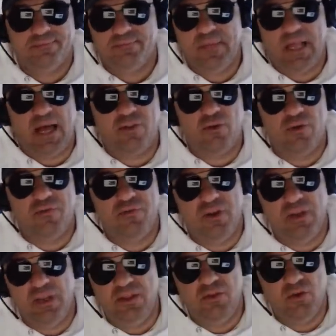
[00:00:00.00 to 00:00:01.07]
nato e
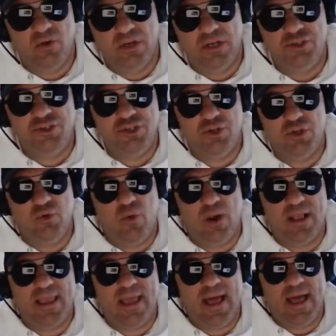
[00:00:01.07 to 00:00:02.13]
finito nel giro di
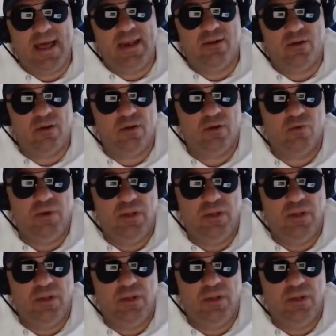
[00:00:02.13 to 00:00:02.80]
qualche anno. No?